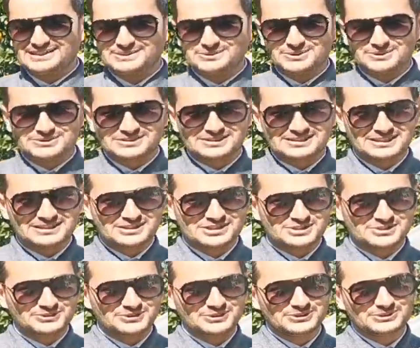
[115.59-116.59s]
кто
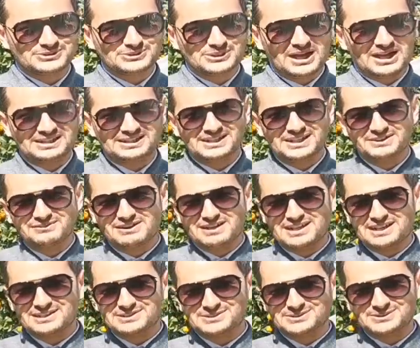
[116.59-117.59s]
здесь живут, они
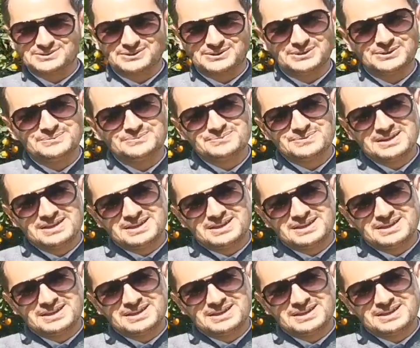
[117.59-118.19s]
говорят, что